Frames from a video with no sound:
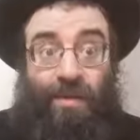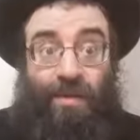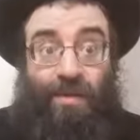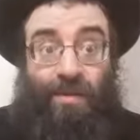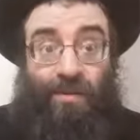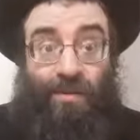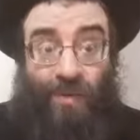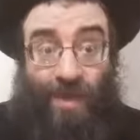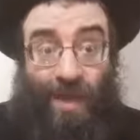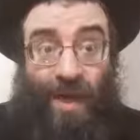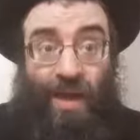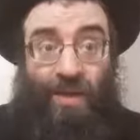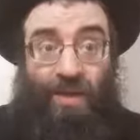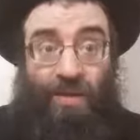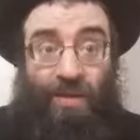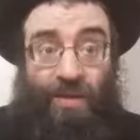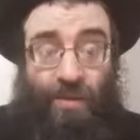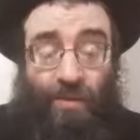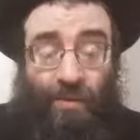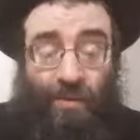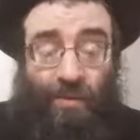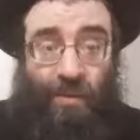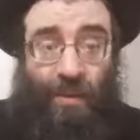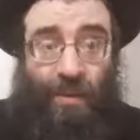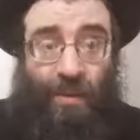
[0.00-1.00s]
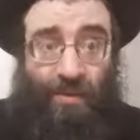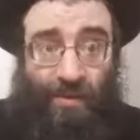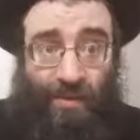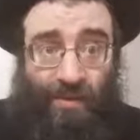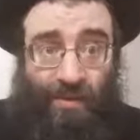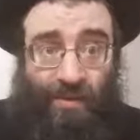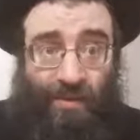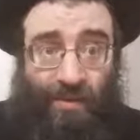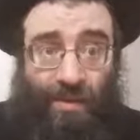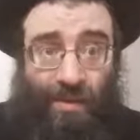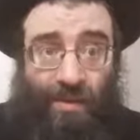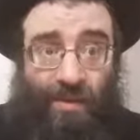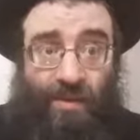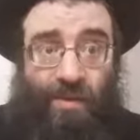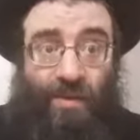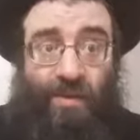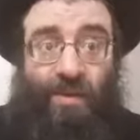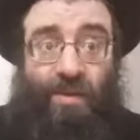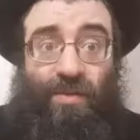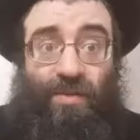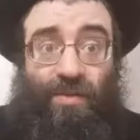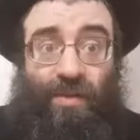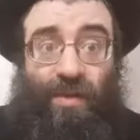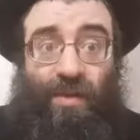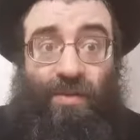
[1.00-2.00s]
Сары, что у нее родится,
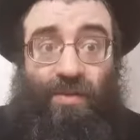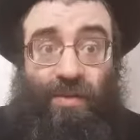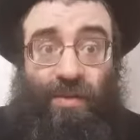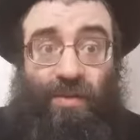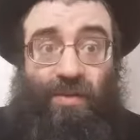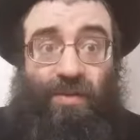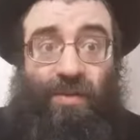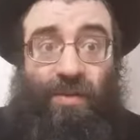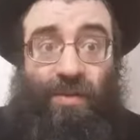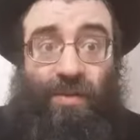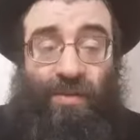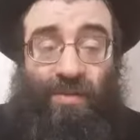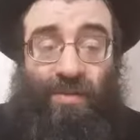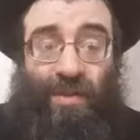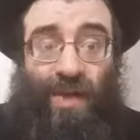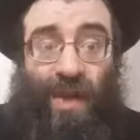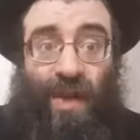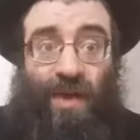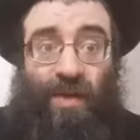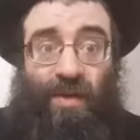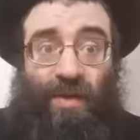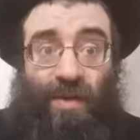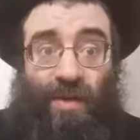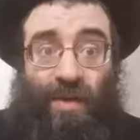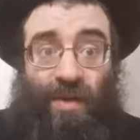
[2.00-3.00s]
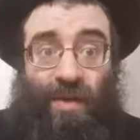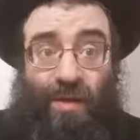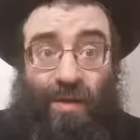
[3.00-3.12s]
соответственно, Исхак.